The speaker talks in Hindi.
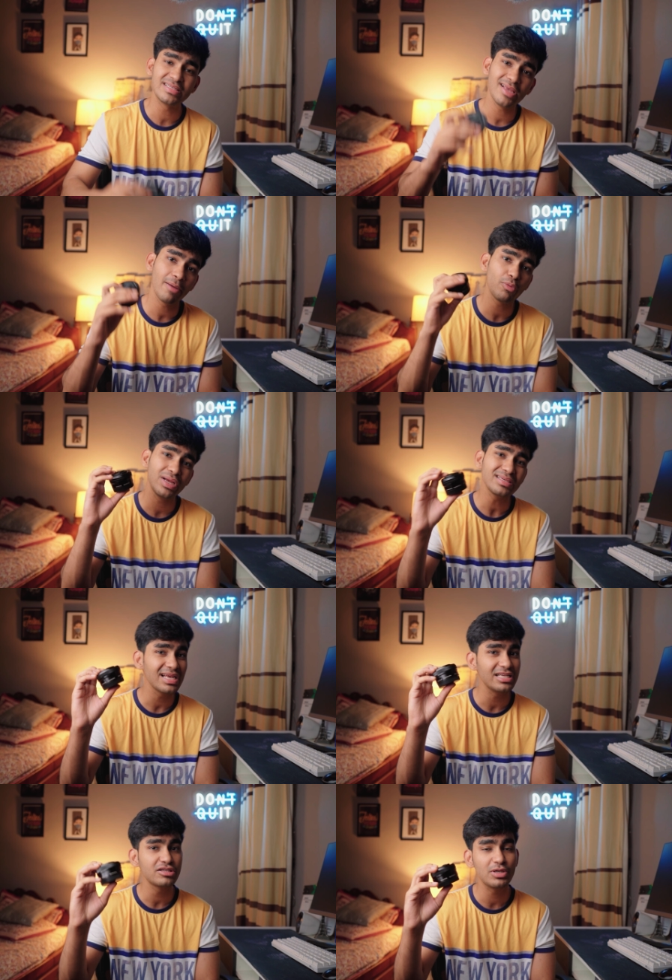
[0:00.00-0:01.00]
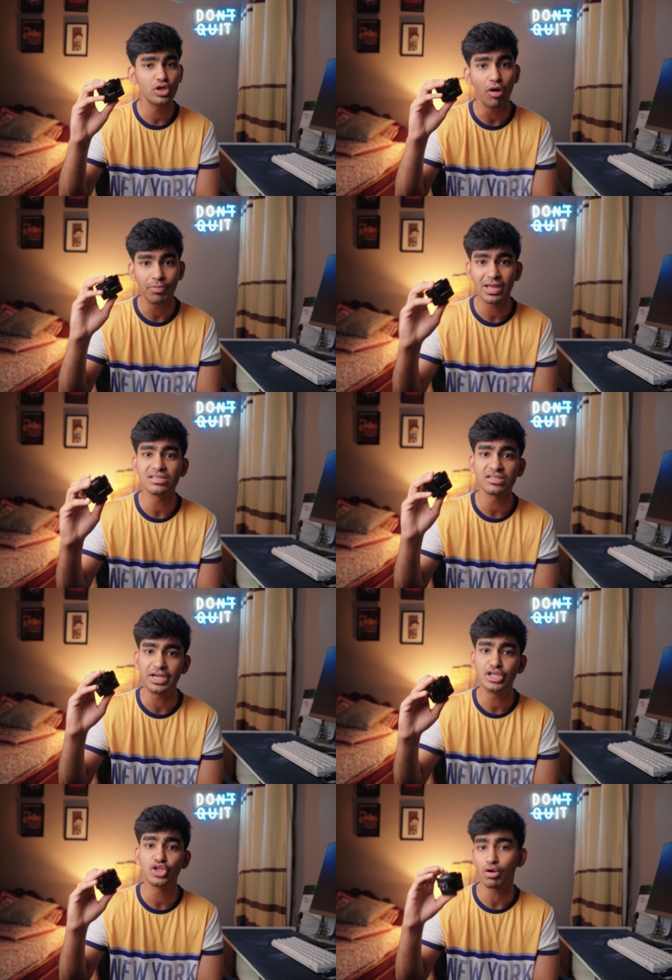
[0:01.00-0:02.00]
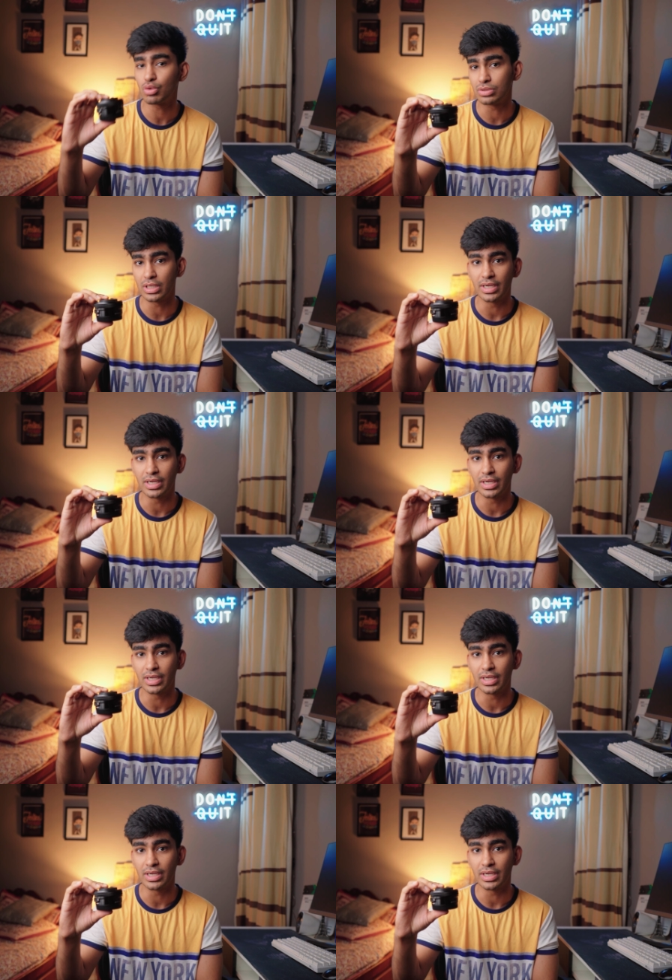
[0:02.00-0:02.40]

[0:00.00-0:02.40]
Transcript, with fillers: वैसे आपको इस लेंस में जो ऑप्टिकल स्टडी शॉट होता